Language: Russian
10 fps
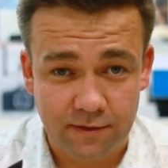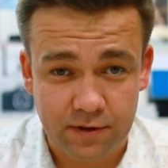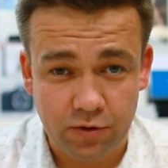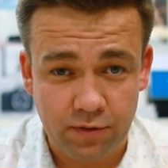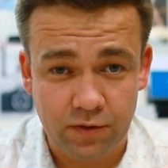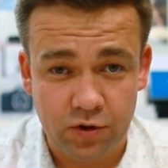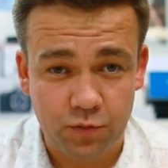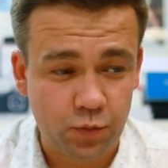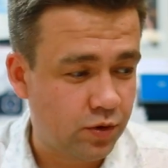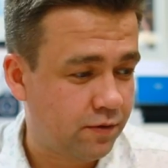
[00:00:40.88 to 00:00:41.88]
на второе
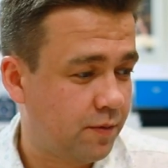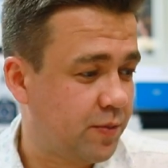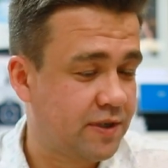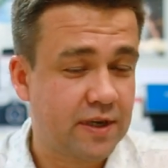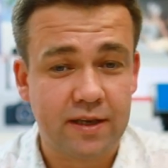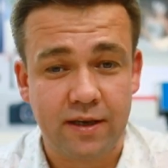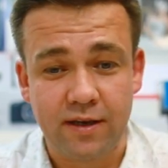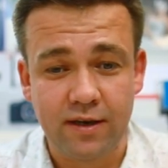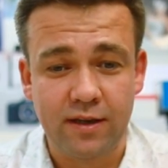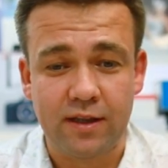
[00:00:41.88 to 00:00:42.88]
видео будет в описании.
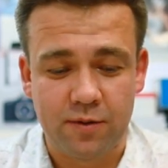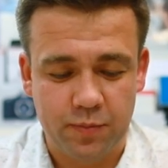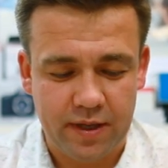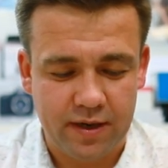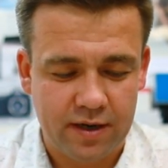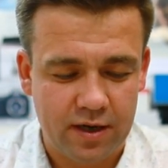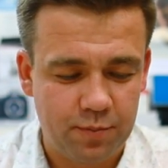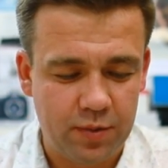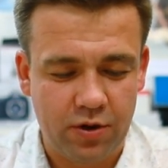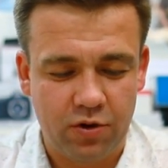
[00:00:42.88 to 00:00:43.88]
Итак, поехали.
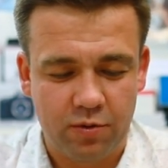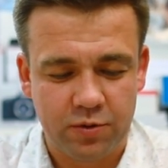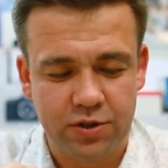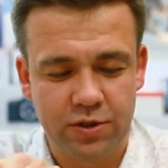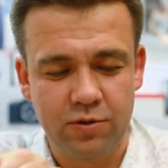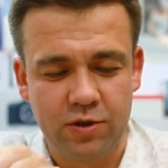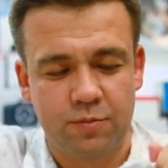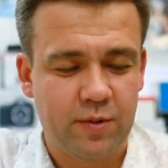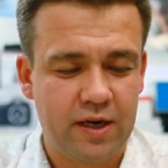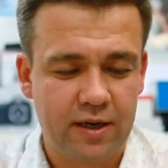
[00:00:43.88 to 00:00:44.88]
Берем
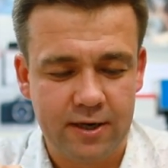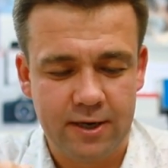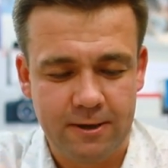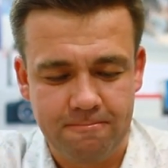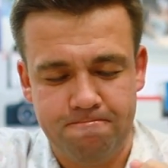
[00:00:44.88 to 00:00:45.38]
что-то маленькое.